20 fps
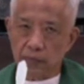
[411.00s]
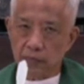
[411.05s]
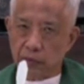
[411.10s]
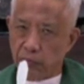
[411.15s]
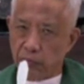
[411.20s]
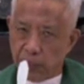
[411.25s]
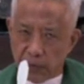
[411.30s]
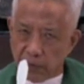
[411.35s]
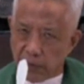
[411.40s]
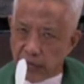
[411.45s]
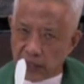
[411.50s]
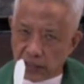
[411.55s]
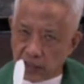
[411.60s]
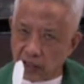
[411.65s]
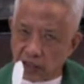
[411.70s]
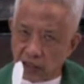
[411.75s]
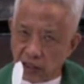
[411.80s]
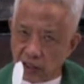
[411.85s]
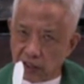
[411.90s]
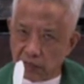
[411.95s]

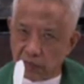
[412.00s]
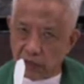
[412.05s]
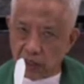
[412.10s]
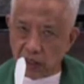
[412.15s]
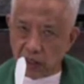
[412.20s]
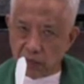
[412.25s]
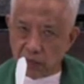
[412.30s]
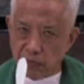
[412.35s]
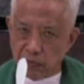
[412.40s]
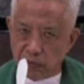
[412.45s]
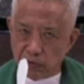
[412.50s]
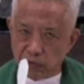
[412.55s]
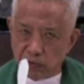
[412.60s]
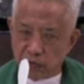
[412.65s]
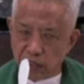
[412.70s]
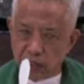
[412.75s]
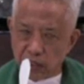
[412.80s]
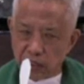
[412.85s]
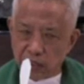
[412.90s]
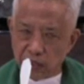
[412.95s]
Binabasag na ng mga
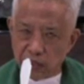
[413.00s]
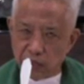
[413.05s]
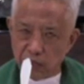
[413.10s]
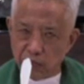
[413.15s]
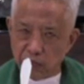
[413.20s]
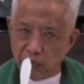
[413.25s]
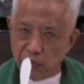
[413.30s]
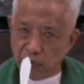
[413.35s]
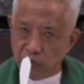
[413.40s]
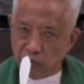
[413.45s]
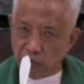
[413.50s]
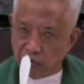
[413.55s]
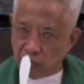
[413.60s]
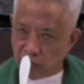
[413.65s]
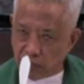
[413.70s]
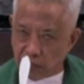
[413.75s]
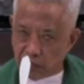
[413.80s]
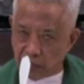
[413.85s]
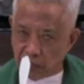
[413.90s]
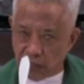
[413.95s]
revolutionaries yung bungo
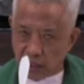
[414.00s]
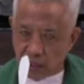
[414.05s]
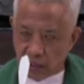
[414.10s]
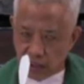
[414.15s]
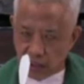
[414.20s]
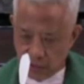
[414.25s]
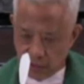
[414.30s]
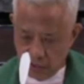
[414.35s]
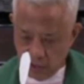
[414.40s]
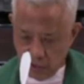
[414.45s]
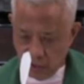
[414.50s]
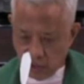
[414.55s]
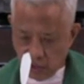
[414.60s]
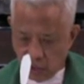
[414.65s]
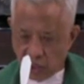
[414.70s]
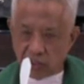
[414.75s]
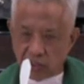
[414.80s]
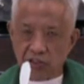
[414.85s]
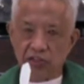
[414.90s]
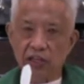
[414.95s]
ng mga
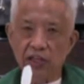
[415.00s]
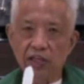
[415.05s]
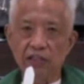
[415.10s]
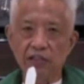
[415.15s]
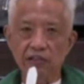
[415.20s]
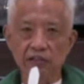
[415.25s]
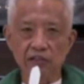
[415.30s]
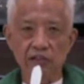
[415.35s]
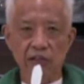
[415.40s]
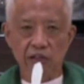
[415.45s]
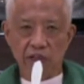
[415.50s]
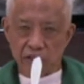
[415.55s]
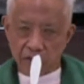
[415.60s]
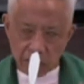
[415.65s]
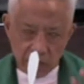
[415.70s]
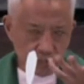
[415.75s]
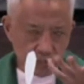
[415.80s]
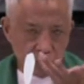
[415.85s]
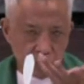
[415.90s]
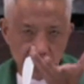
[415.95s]
Russians.
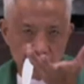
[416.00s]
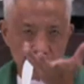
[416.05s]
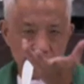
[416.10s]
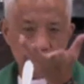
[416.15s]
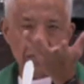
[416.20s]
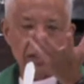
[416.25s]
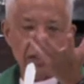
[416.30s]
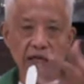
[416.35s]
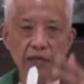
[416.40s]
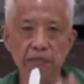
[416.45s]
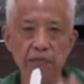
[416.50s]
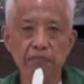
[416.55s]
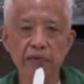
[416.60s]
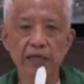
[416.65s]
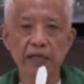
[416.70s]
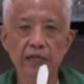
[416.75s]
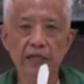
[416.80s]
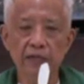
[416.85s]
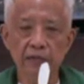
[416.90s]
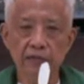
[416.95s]
Yun ang
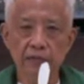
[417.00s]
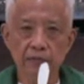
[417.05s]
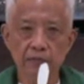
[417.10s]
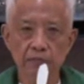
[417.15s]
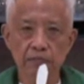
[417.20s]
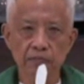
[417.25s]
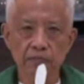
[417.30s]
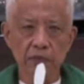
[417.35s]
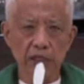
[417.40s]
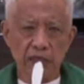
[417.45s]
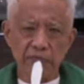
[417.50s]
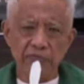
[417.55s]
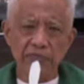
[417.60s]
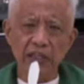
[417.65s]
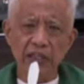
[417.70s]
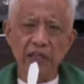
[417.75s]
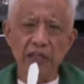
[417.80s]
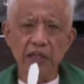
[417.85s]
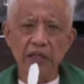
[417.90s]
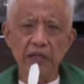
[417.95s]
pinag-uusapan. Ang
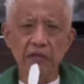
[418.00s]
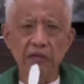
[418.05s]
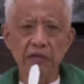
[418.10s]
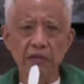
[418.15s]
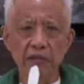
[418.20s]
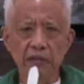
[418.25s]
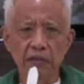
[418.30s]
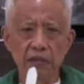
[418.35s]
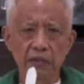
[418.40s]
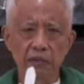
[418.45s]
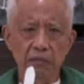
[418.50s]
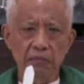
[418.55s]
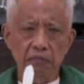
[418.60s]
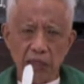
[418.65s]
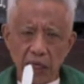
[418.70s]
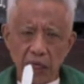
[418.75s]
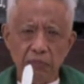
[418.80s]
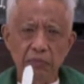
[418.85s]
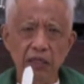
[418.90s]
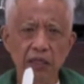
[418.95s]
feeling ko,
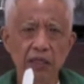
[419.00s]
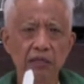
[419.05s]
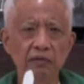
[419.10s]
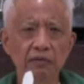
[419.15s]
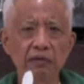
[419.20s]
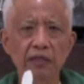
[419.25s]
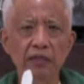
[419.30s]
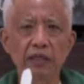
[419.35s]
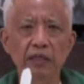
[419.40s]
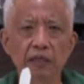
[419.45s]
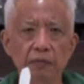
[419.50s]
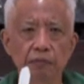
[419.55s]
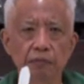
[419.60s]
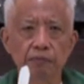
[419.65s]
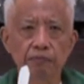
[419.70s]
marami ganun din.